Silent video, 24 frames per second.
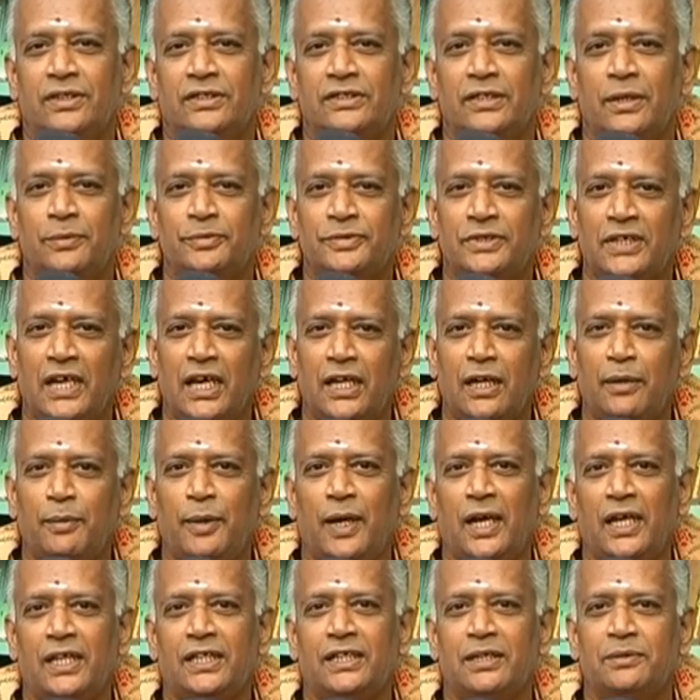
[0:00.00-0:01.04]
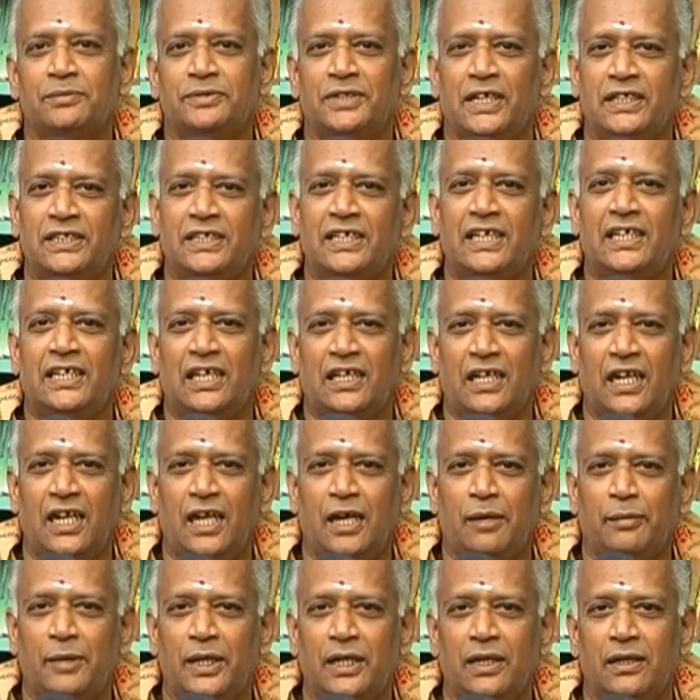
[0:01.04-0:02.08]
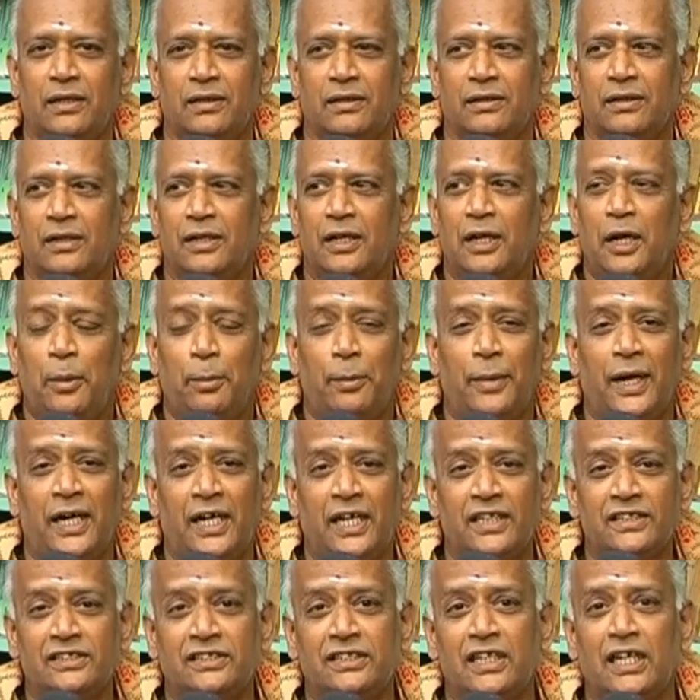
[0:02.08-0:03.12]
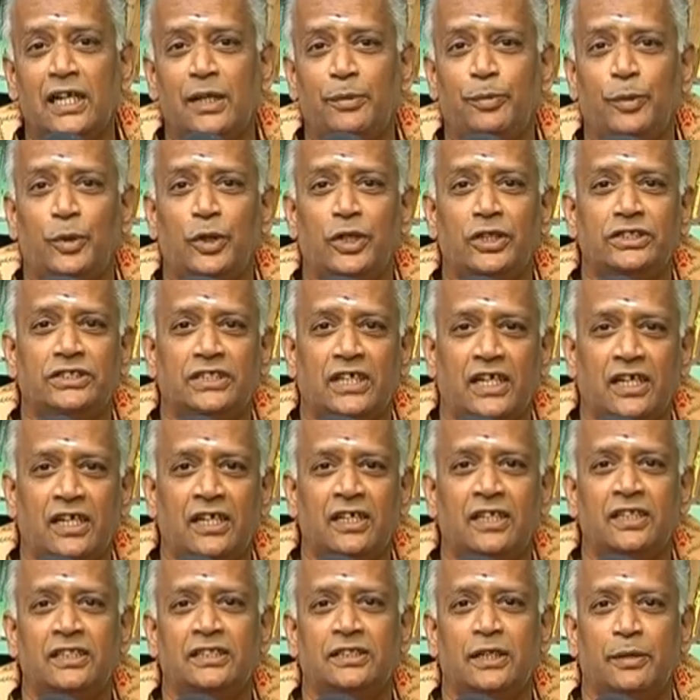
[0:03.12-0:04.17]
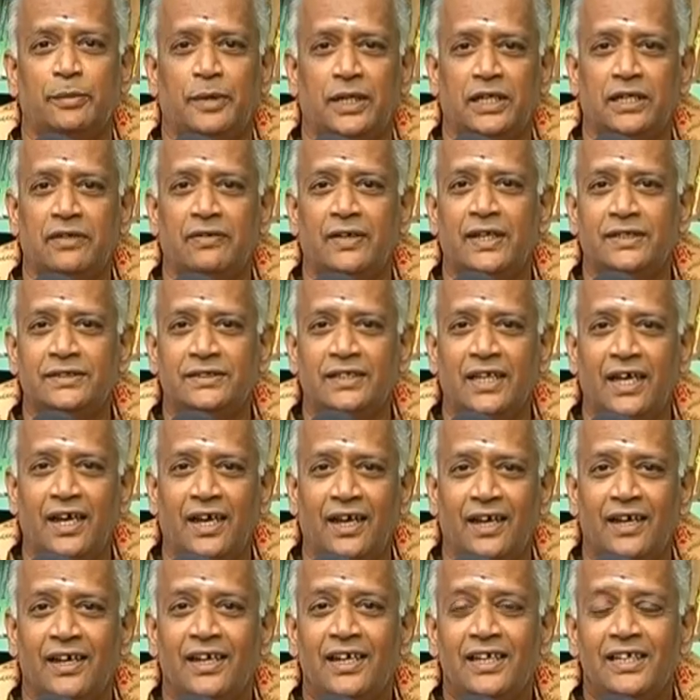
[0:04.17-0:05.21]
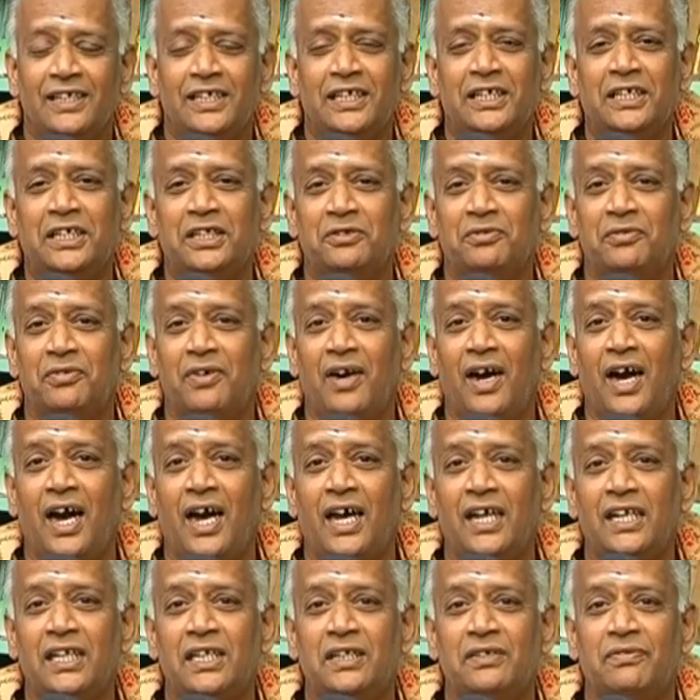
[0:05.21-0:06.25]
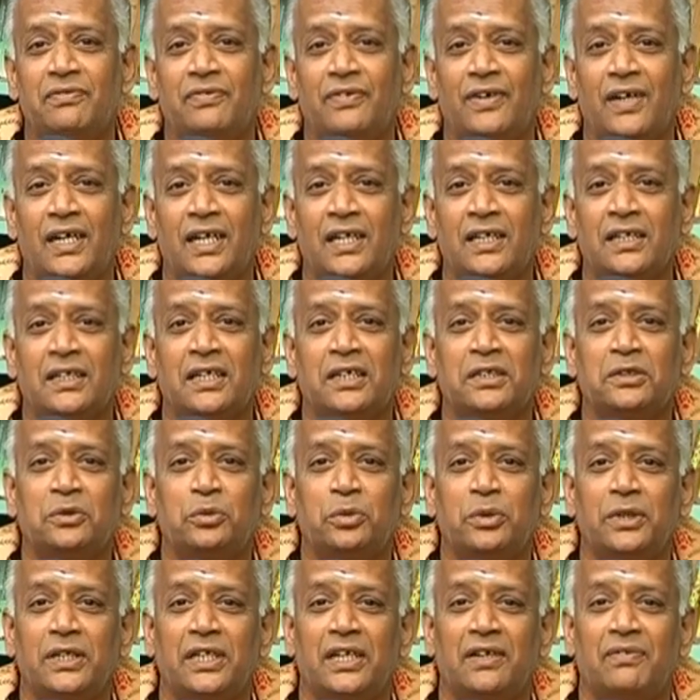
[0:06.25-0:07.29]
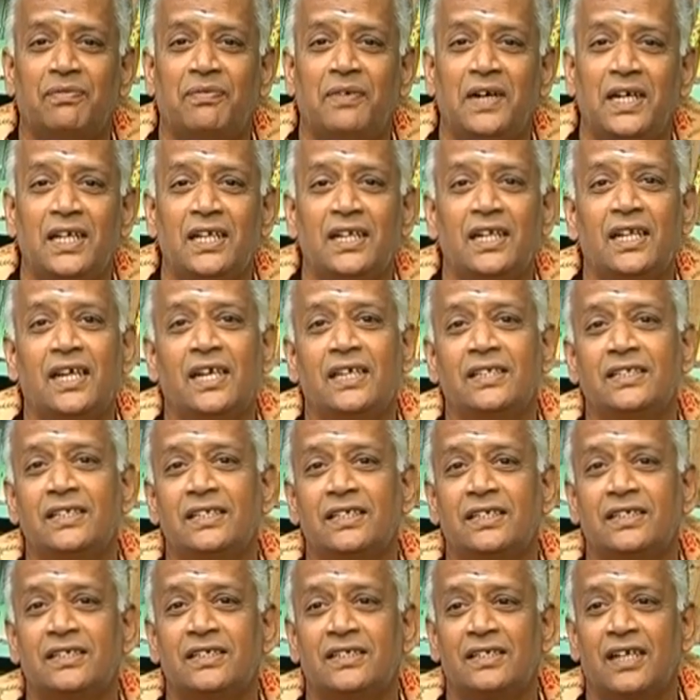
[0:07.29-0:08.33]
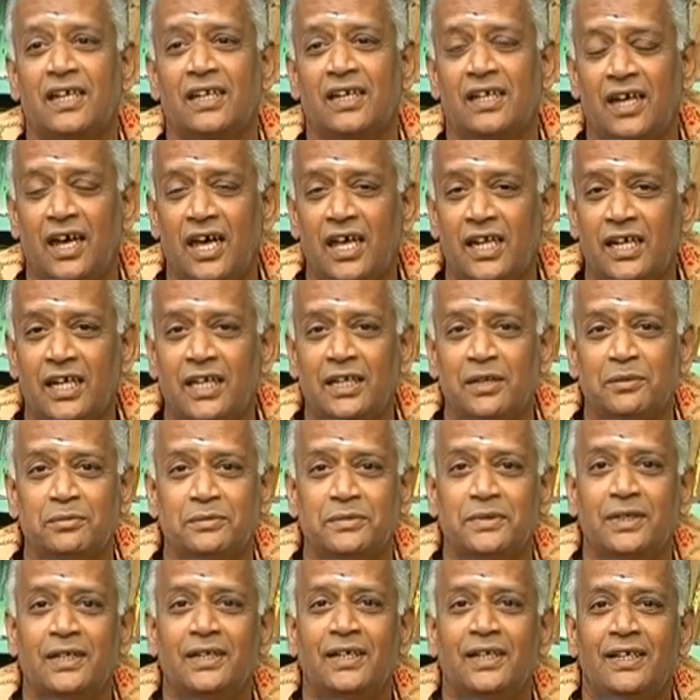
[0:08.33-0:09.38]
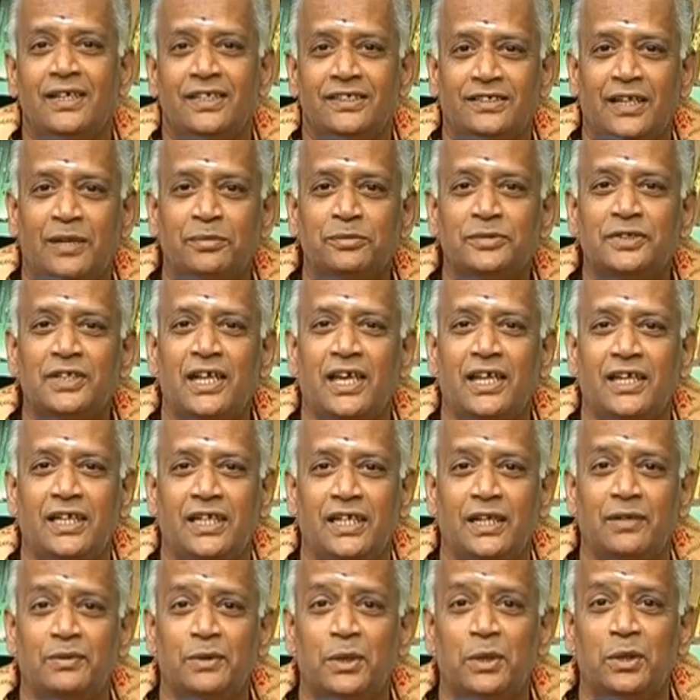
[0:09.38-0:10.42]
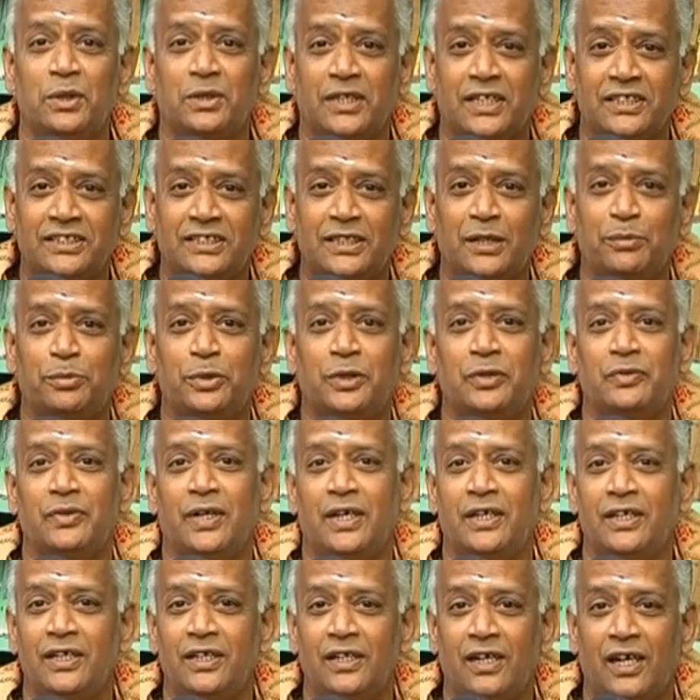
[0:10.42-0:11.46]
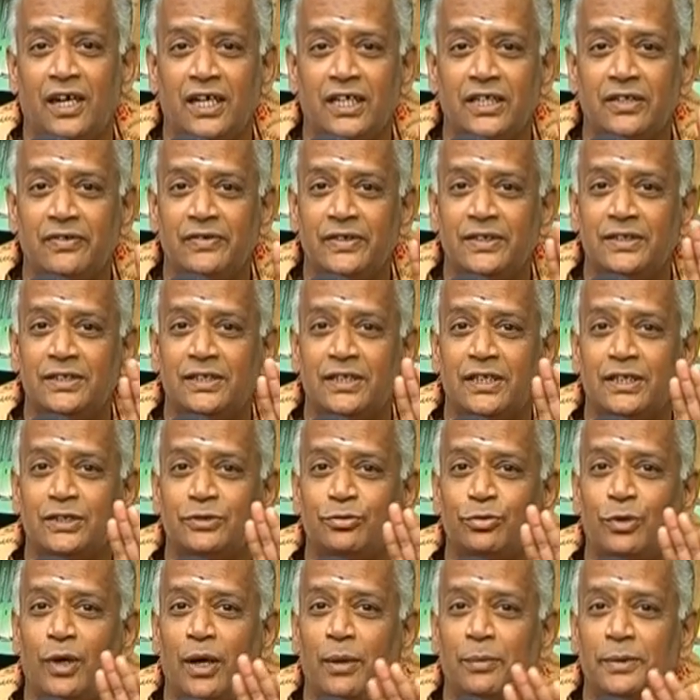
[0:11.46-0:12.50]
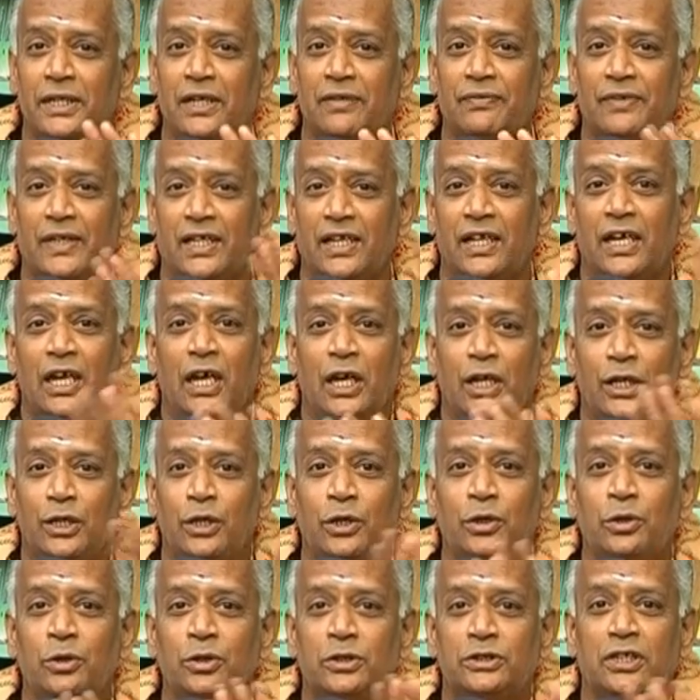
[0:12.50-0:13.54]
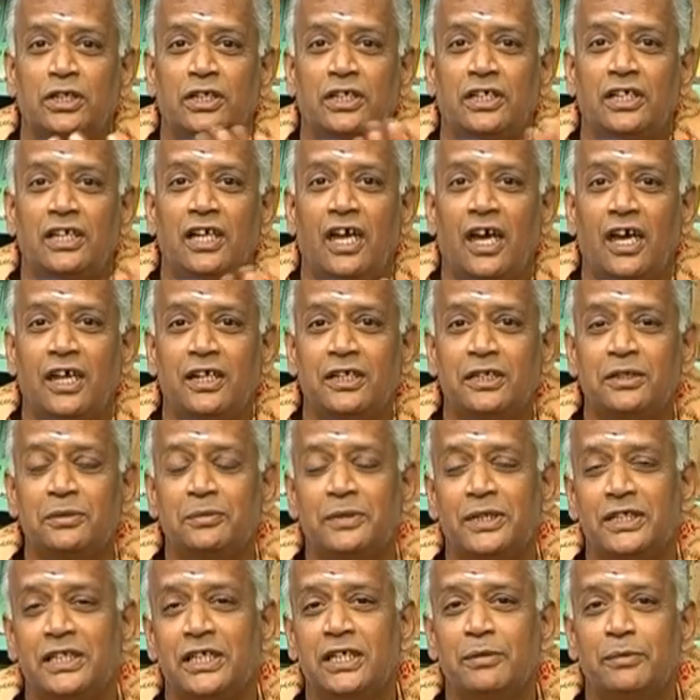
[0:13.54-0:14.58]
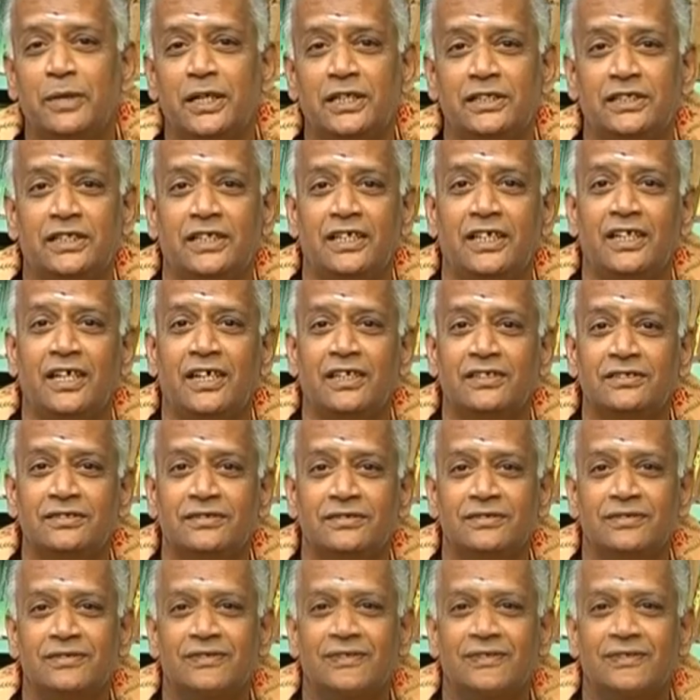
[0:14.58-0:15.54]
சம்சார பாக்கியம் செய்ய இயலாமல் மடத்தில் போய் சரணடைஞ்ச பகவான் தான் இன்று வாரி வழங்கக்கூடிய வளலாக இருக்கிறார் காரணம் சம்சாரி எவ்வளோ கஷ்டப்படுவான்னு ராகவேந்திர சுவாமியை விட இன்னொருத்தருக்கு யாருக்கும் அதிகமாக தெரியாது